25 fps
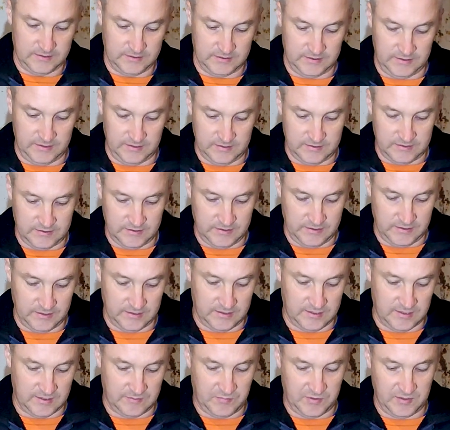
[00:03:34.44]
диск,
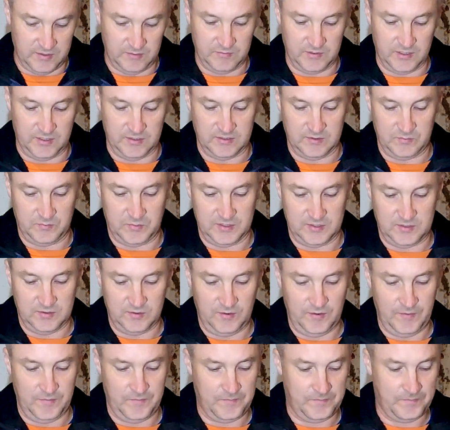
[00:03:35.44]
я так понимаю,
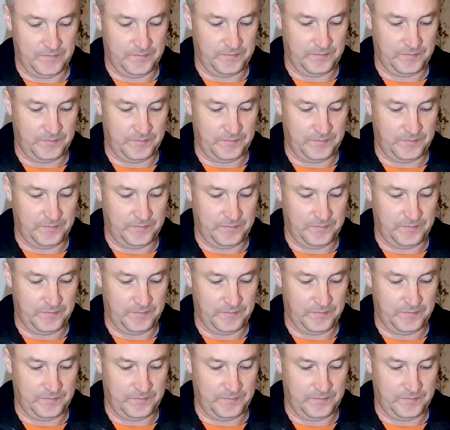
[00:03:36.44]
запасной.